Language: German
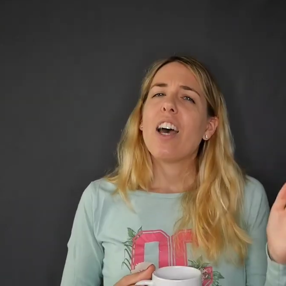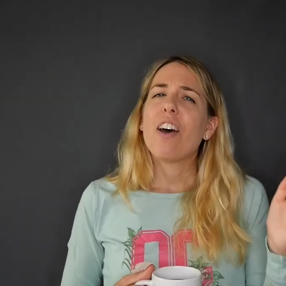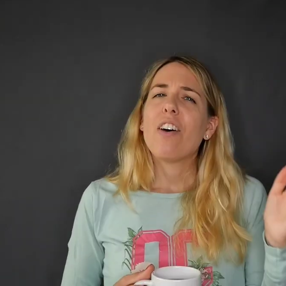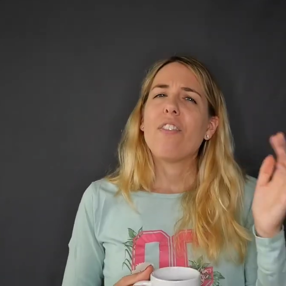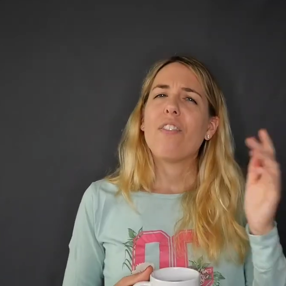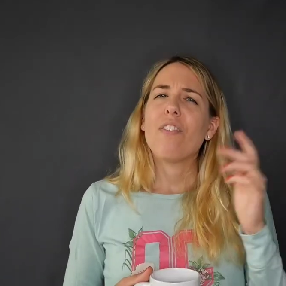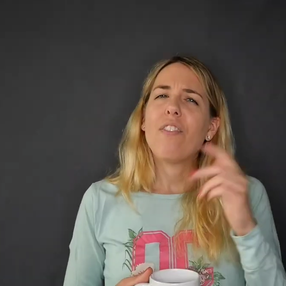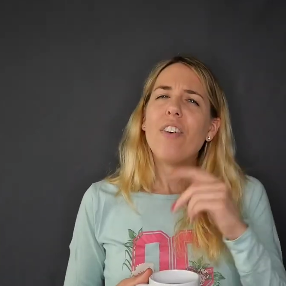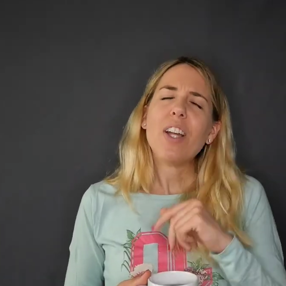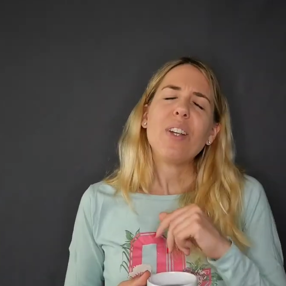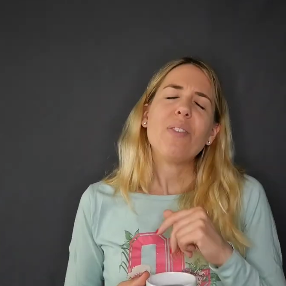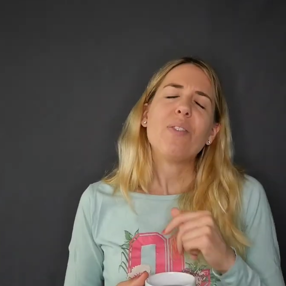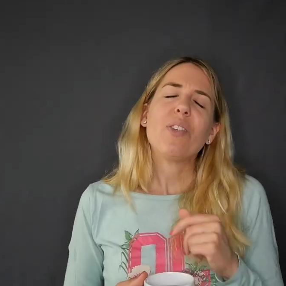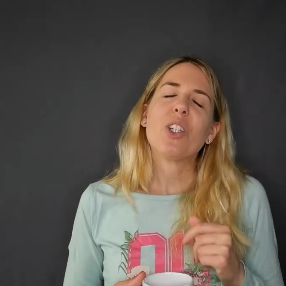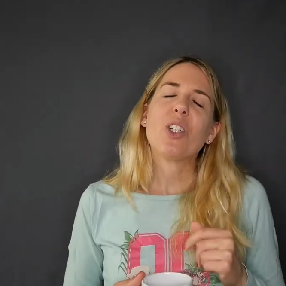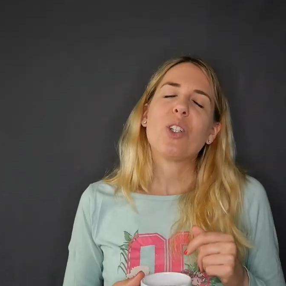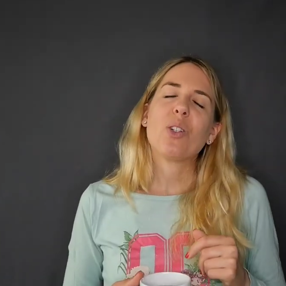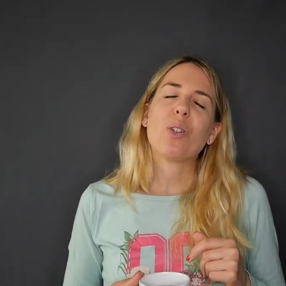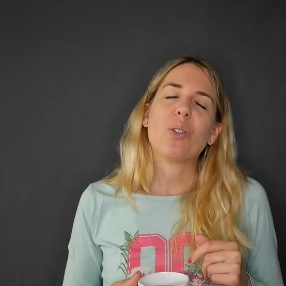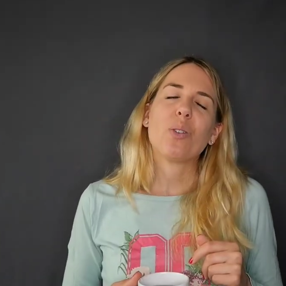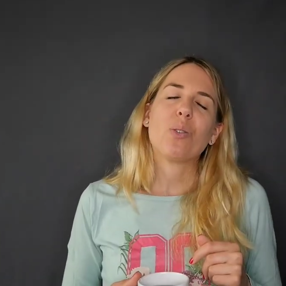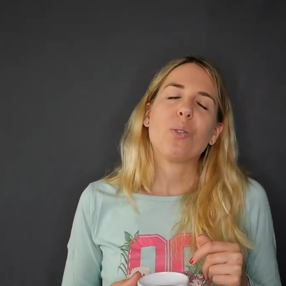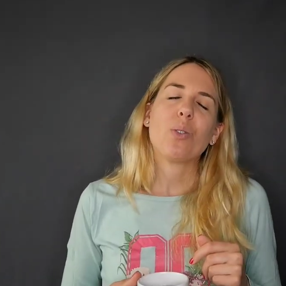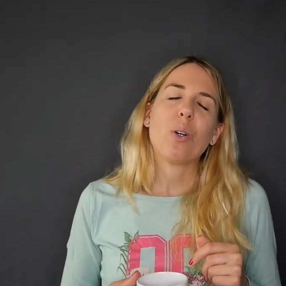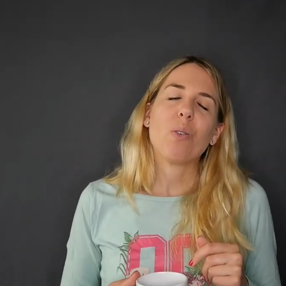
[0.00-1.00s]
Wenn wir
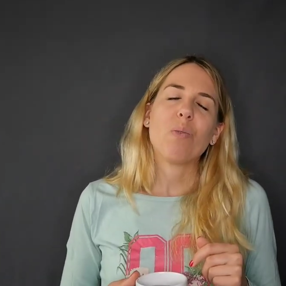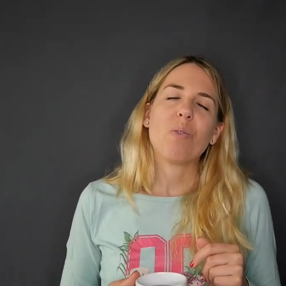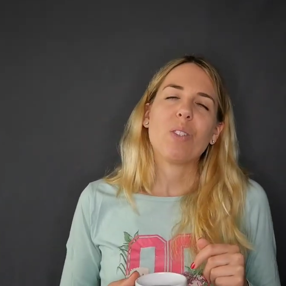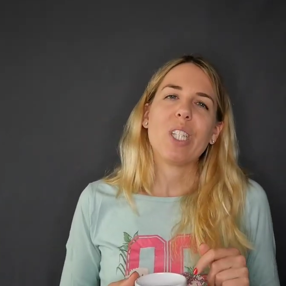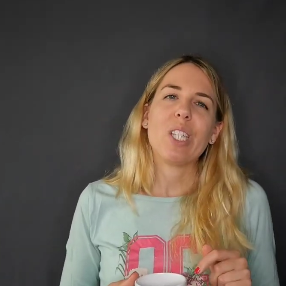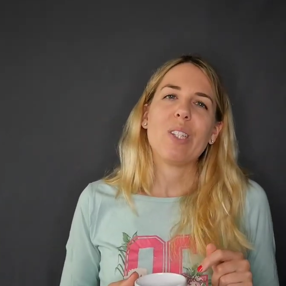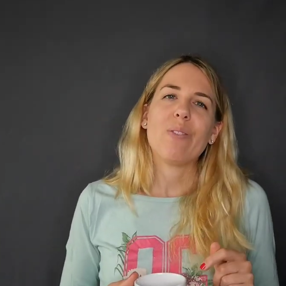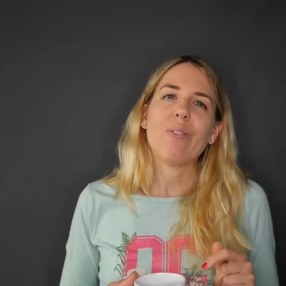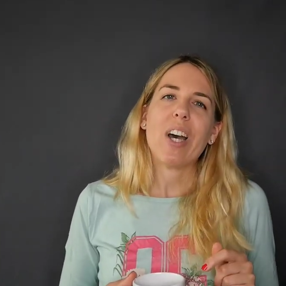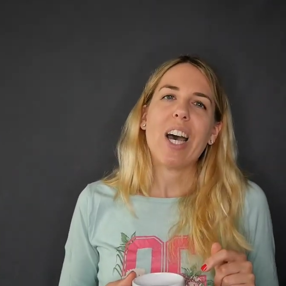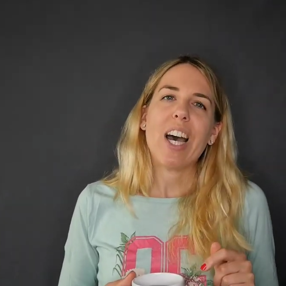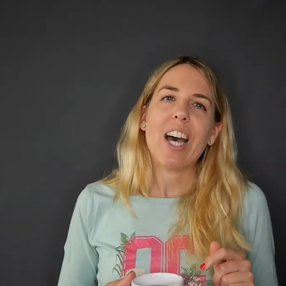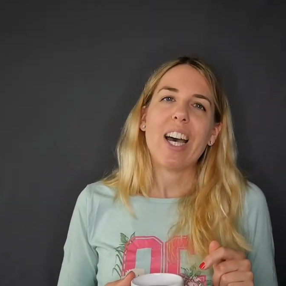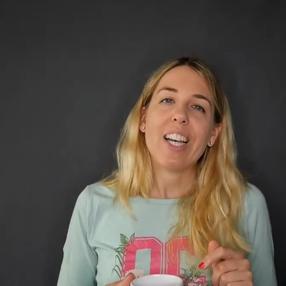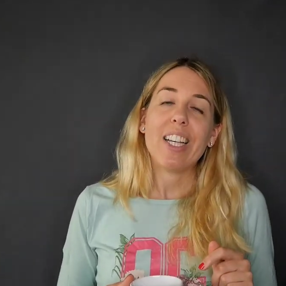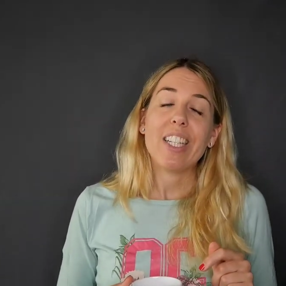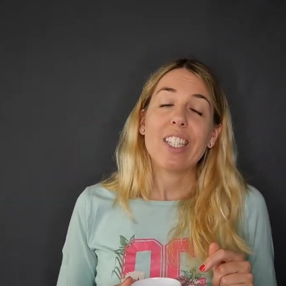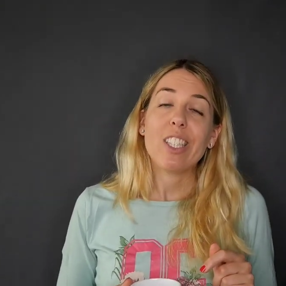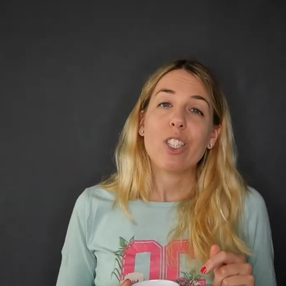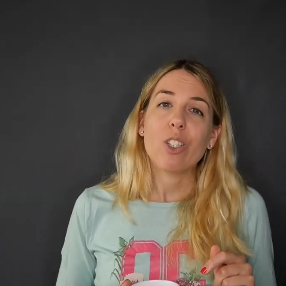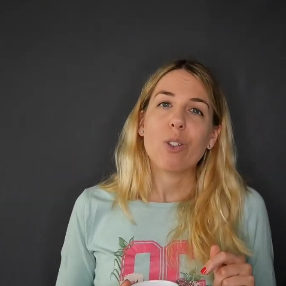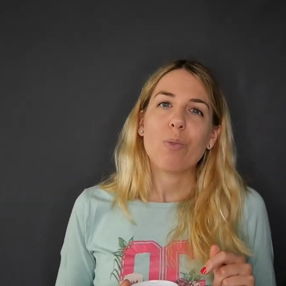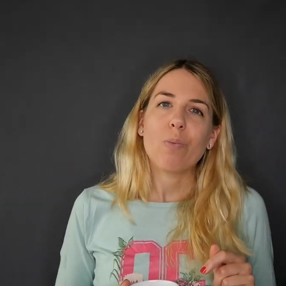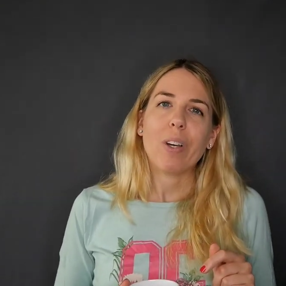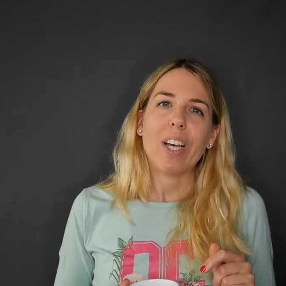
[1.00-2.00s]
schon vom Thema
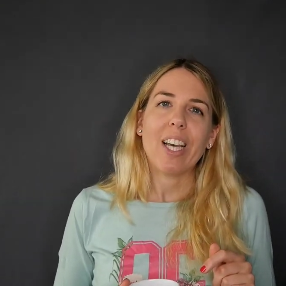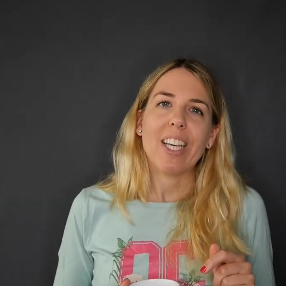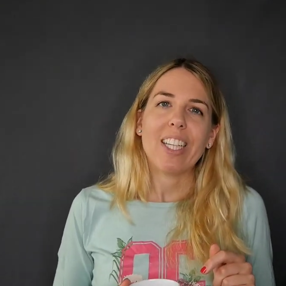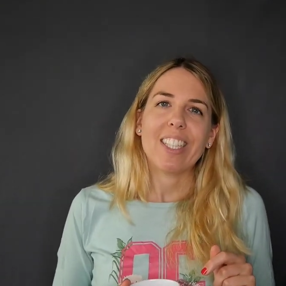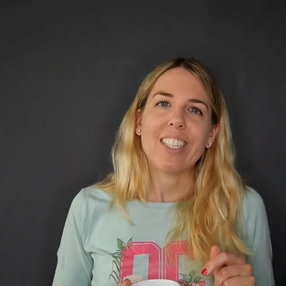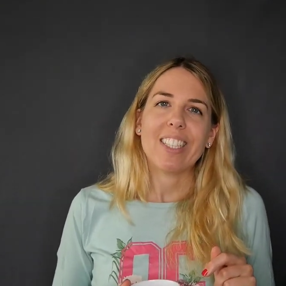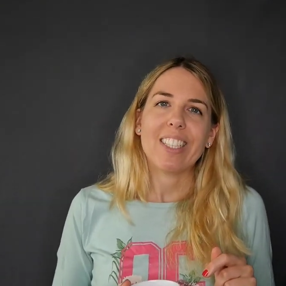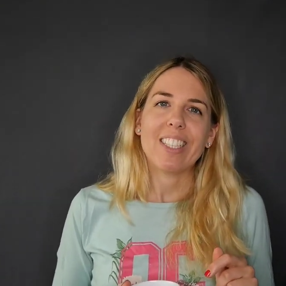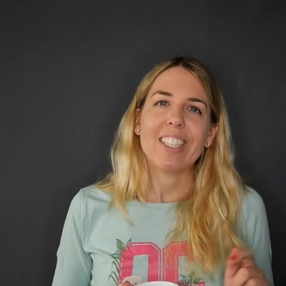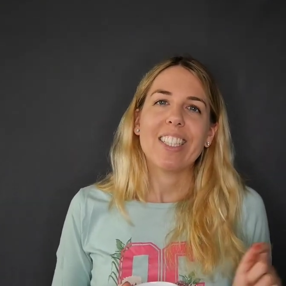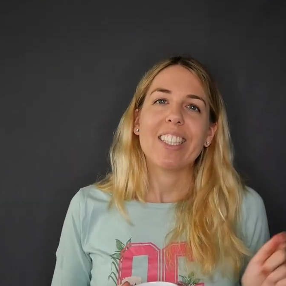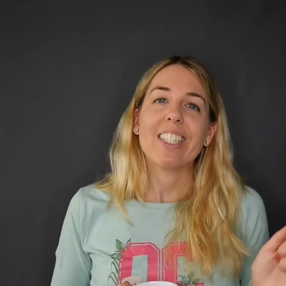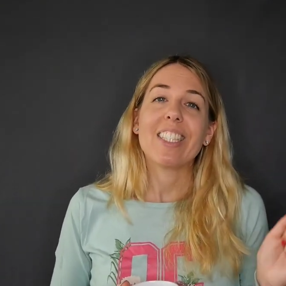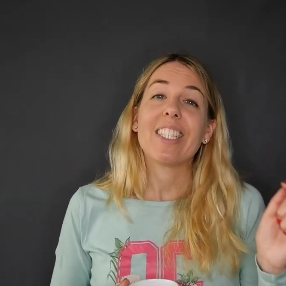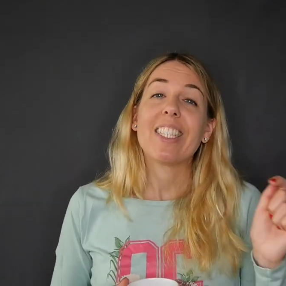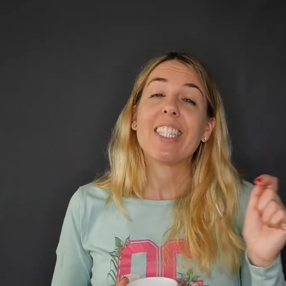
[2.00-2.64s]
Eis sprechen,